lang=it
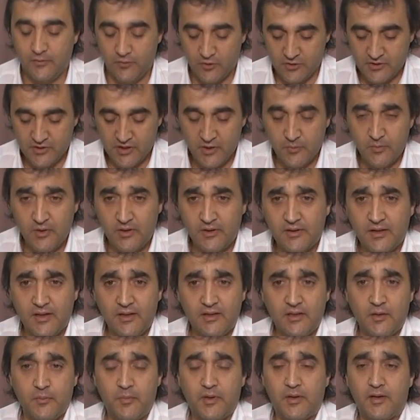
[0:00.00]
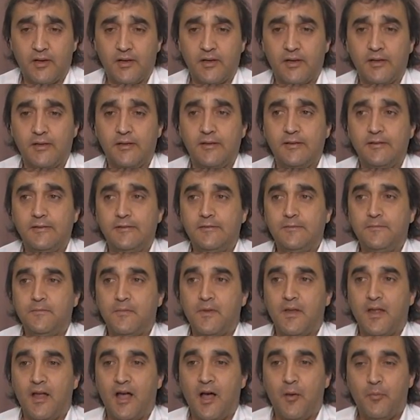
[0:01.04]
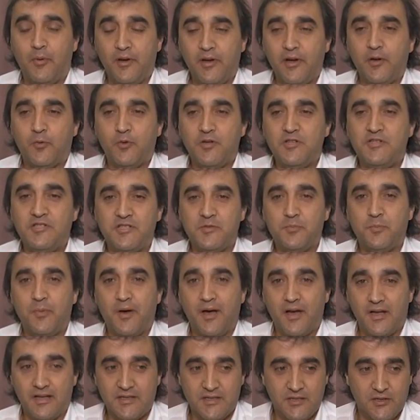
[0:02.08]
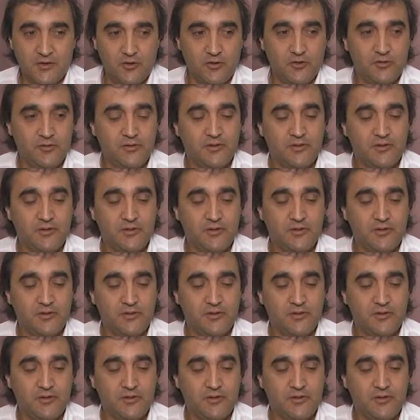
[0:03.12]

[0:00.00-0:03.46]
vostra emittente per aprire questi spazi no?